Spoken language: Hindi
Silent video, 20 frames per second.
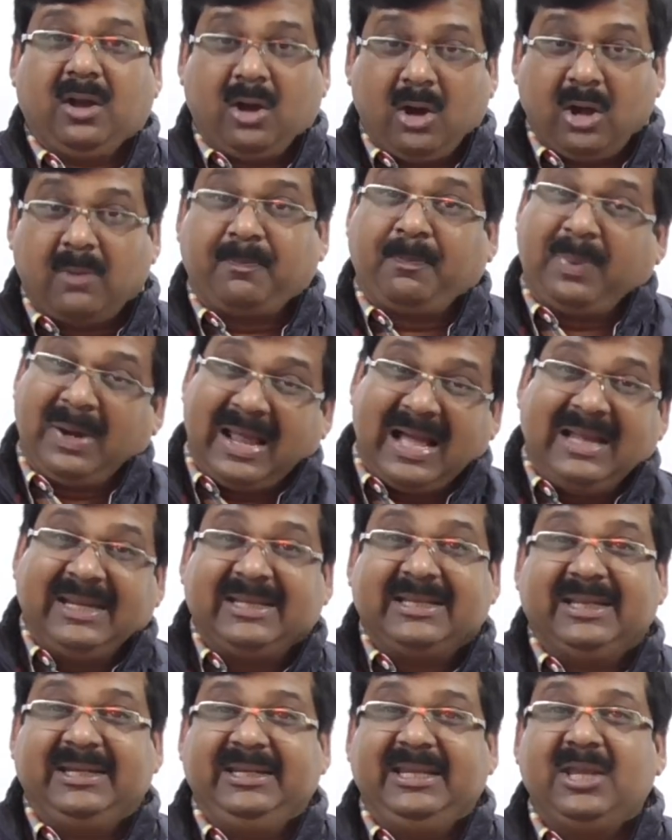और प्लान
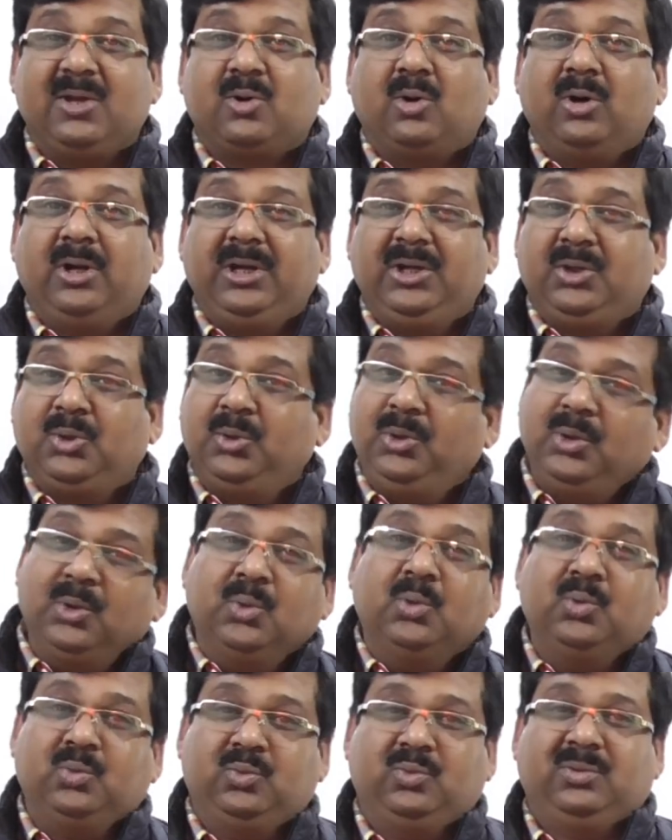करिए अकॉर्डिंग टू यू
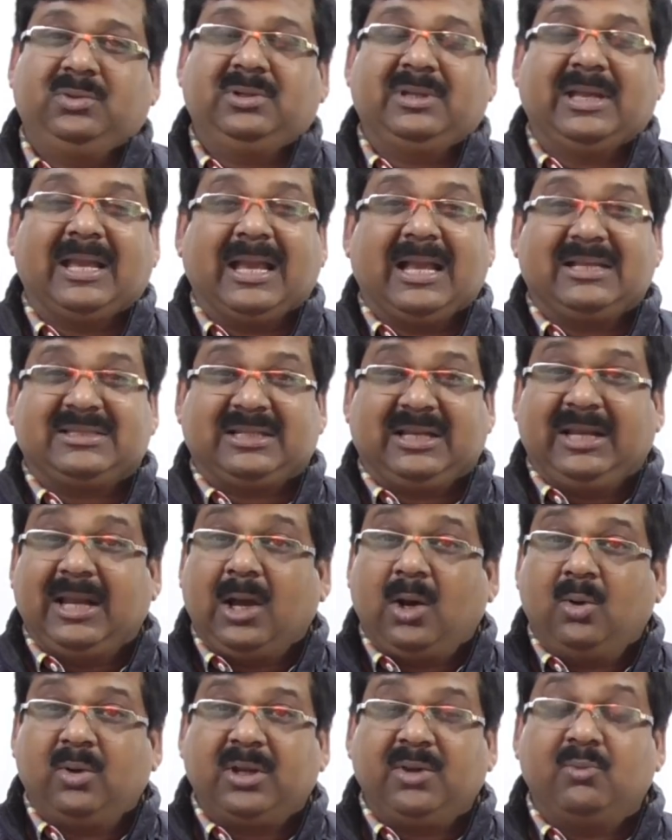ऐसा ना
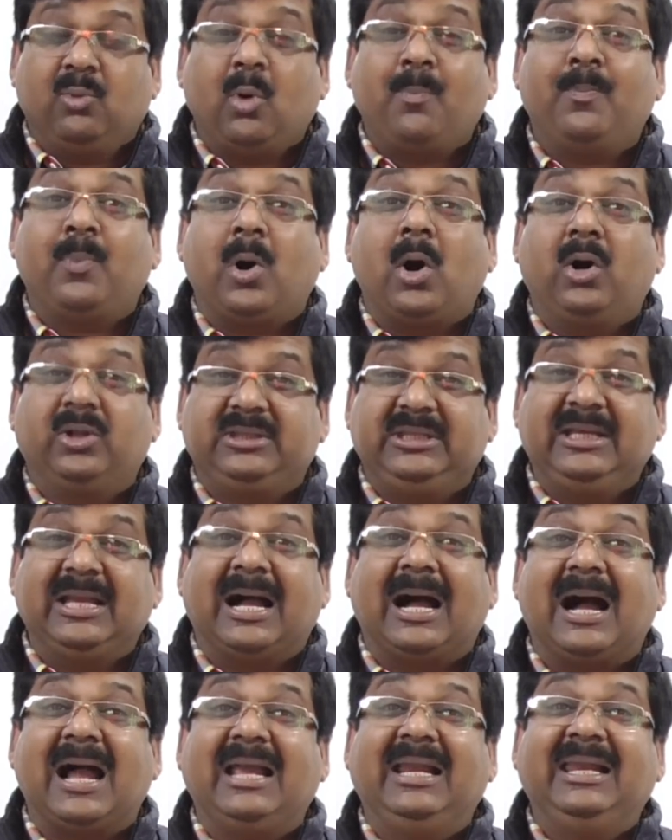हो कि वो बहुत ही
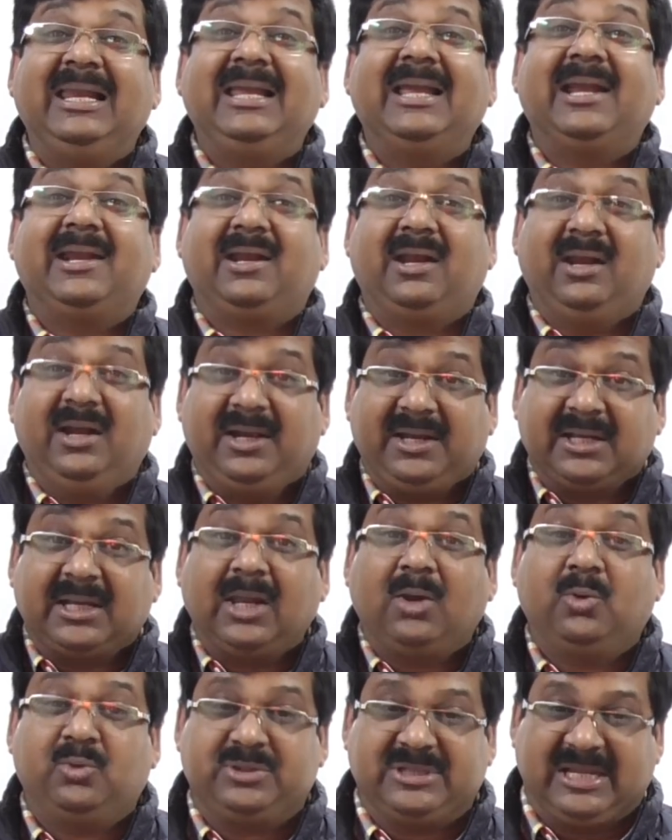हाईली
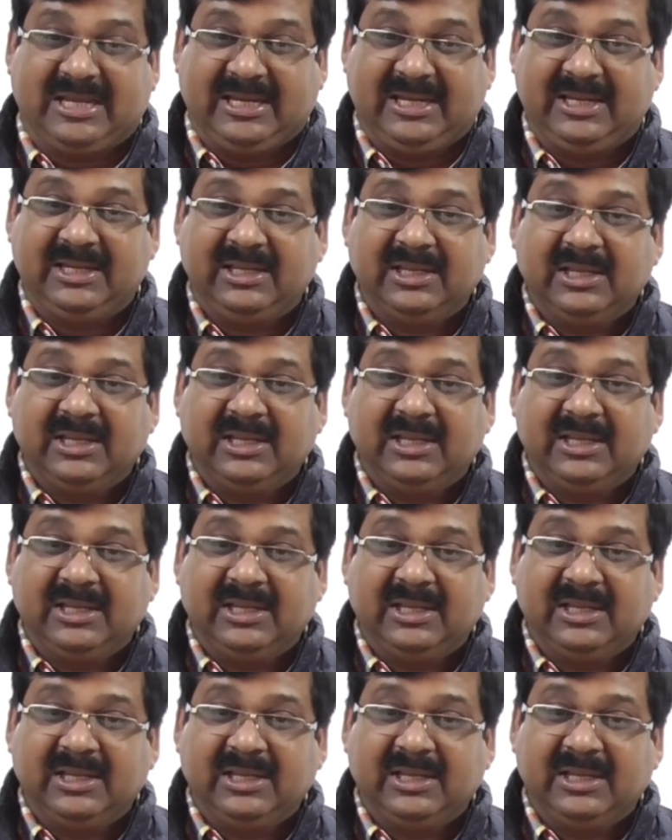एनालिटिकल हो जाए